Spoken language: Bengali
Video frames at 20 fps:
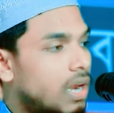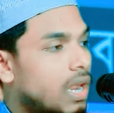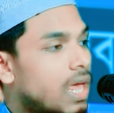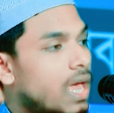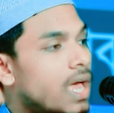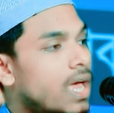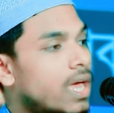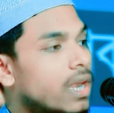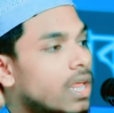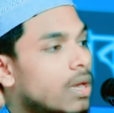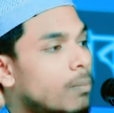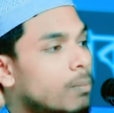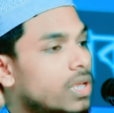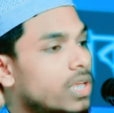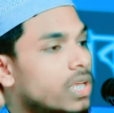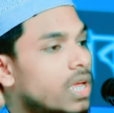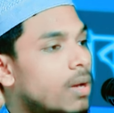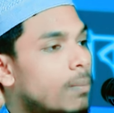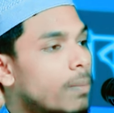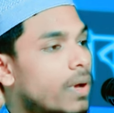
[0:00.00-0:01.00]
লা
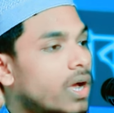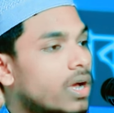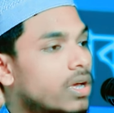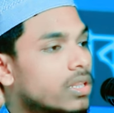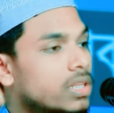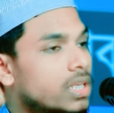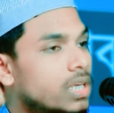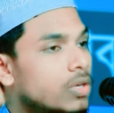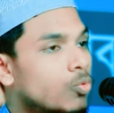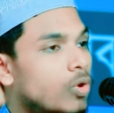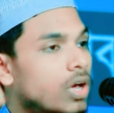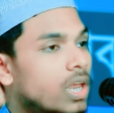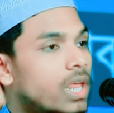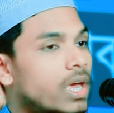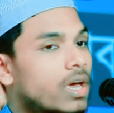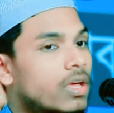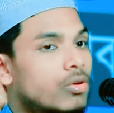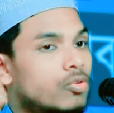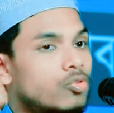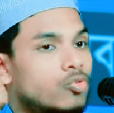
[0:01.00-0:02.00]
নাবিয়া বাদি
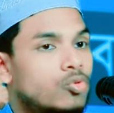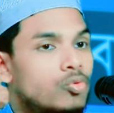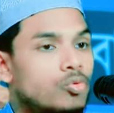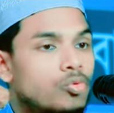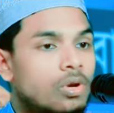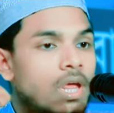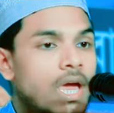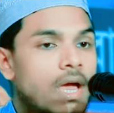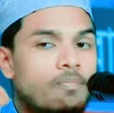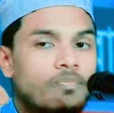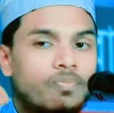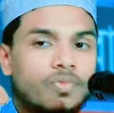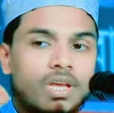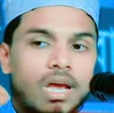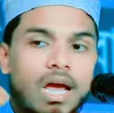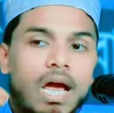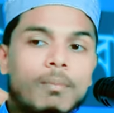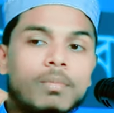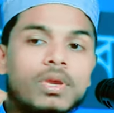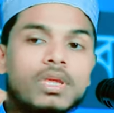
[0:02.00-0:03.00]
ওয়ালা রসুলা
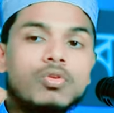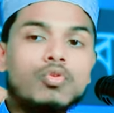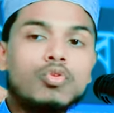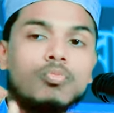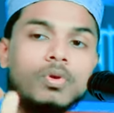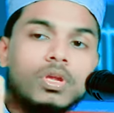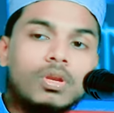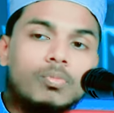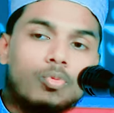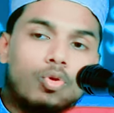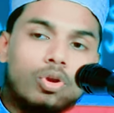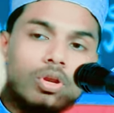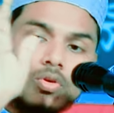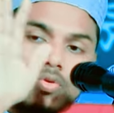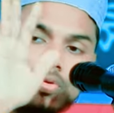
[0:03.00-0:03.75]
আমি নবীর পরে